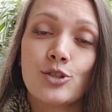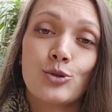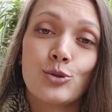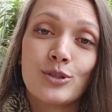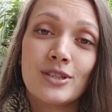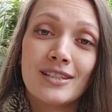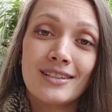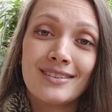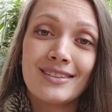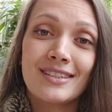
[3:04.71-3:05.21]

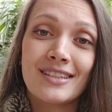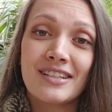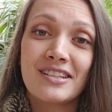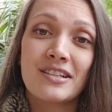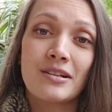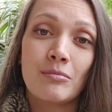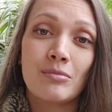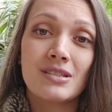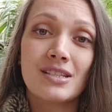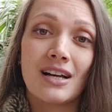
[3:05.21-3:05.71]
Что делать,
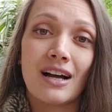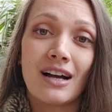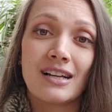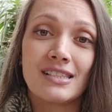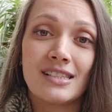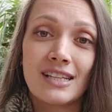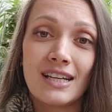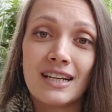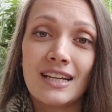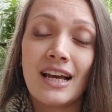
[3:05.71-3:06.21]
если мы
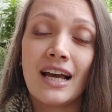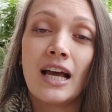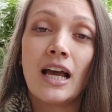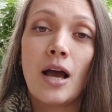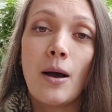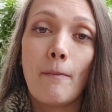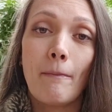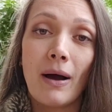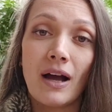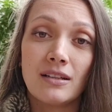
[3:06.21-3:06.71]
захотели
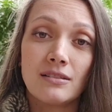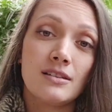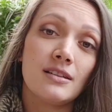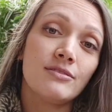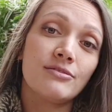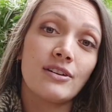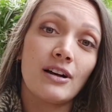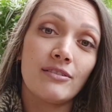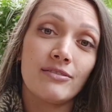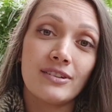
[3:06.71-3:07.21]

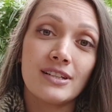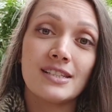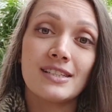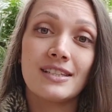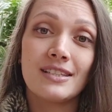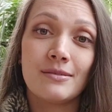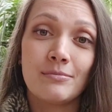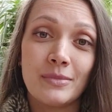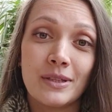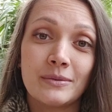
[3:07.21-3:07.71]
пойти в кафе с
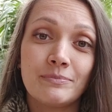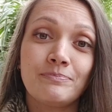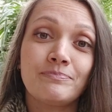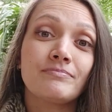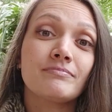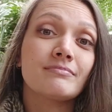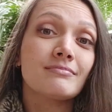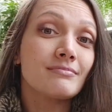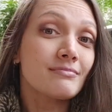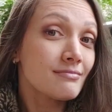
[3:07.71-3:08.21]
детьми?
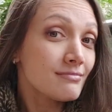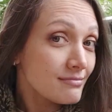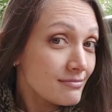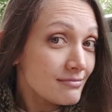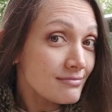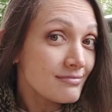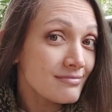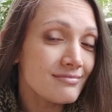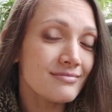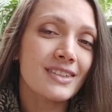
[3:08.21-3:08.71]

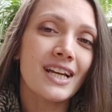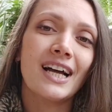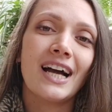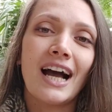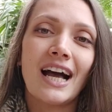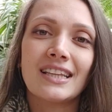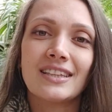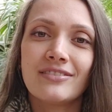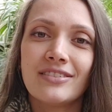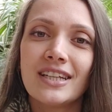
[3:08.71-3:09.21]

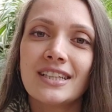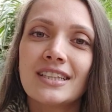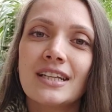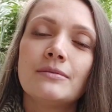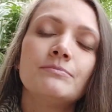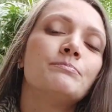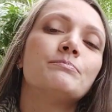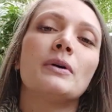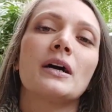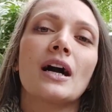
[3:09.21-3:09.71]

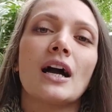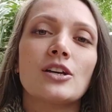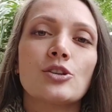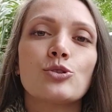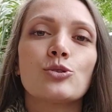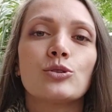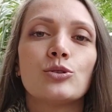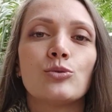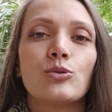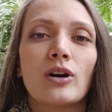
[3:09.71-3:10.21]
Ответа пока
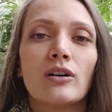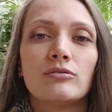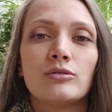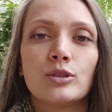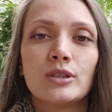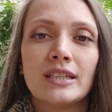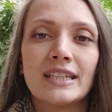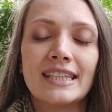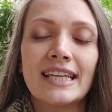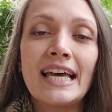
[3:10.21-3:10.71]
что ни у
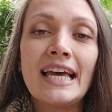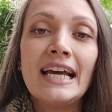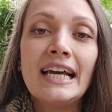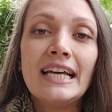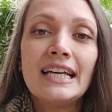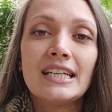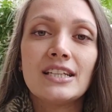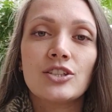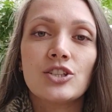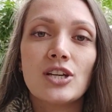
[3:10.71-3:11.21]
кого нет.
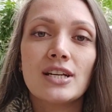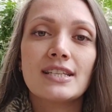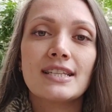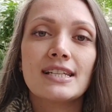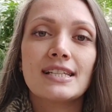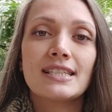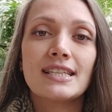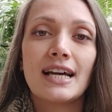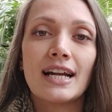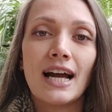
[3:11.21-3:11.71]
И сейчас
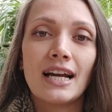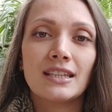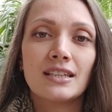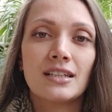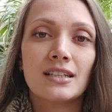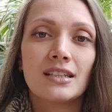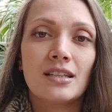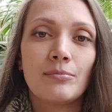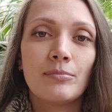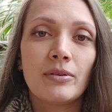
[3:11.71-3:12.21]

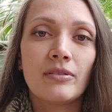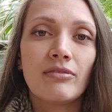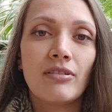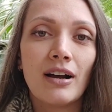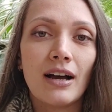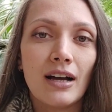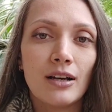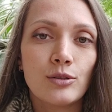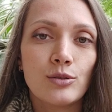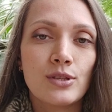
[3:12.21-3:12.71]
рестораторы
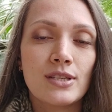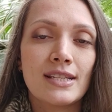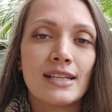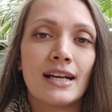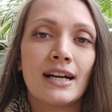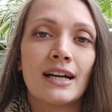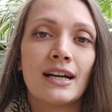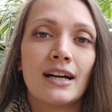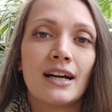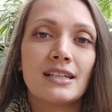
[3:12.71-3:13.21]

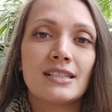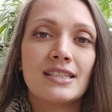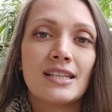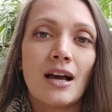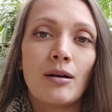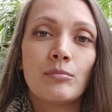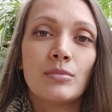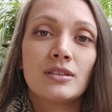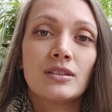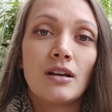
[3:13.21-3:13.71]
добиваются
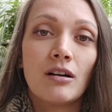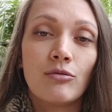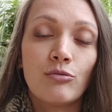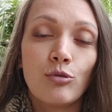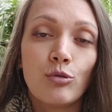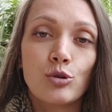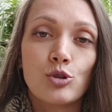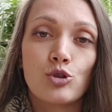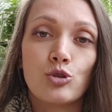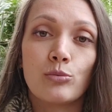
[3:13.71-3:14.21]
хотя бы
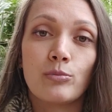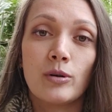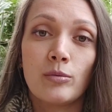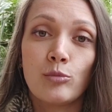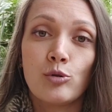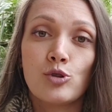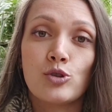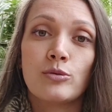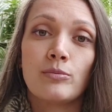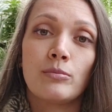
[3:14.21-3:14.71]
того, чтобы
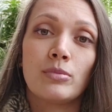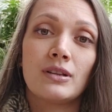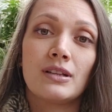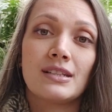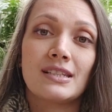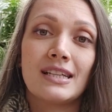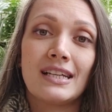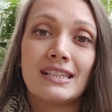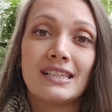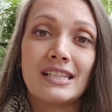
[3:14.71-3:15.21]
можно
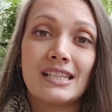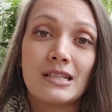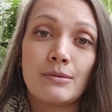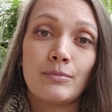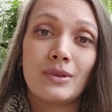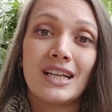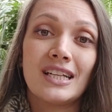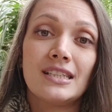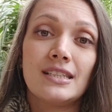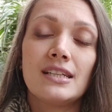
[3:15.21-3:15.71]
было зайти с
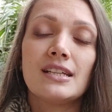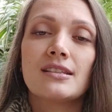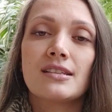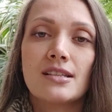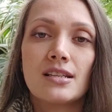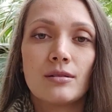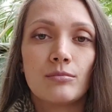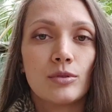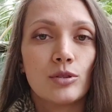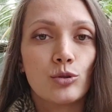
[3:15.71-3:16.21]

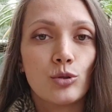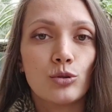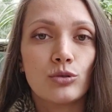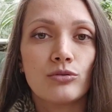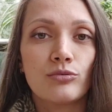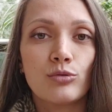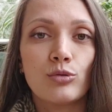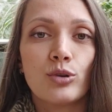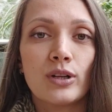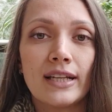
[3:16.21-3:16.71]
младенцами до
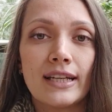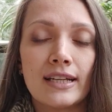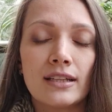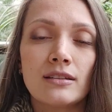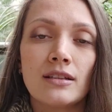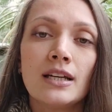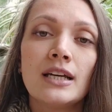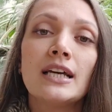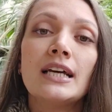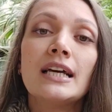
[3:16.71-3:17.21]
двух лет.